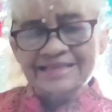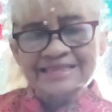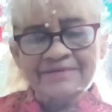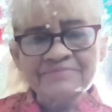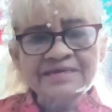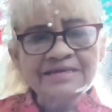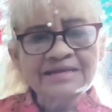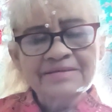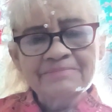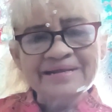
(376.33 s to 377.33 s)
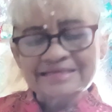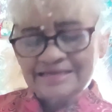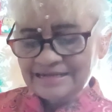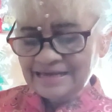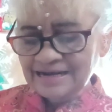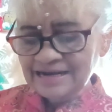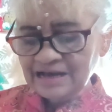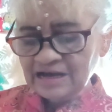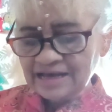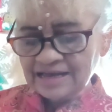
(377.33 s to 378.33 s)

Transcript: también perderían la,